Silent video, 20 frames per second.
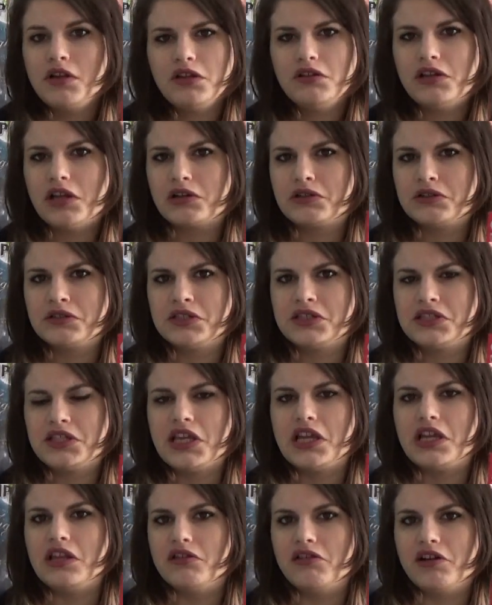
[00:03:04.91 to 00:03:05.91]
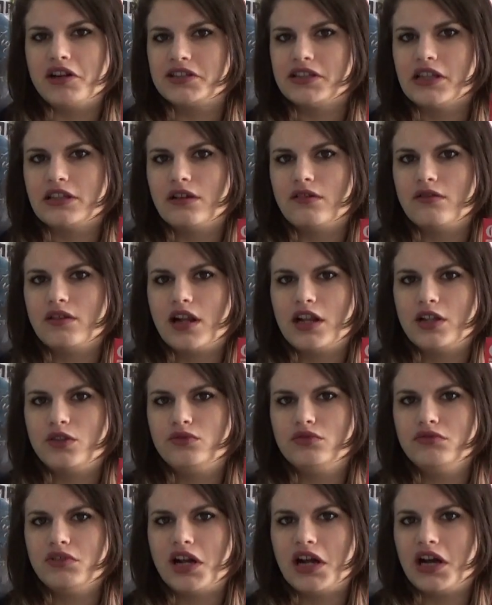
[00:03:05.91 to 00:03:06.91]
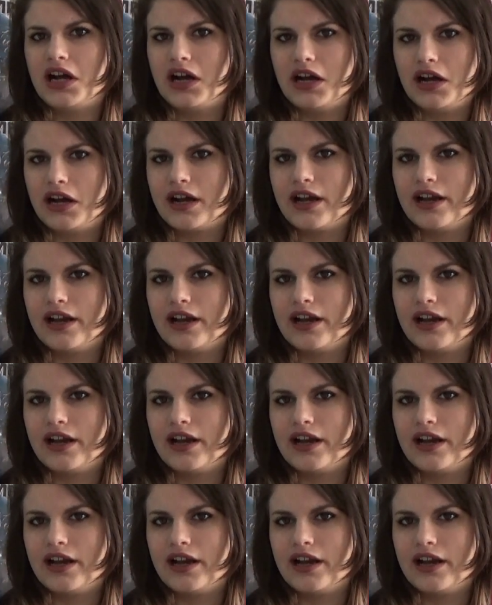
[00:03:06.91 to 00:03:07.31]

Io la consiglio, è stata una lettura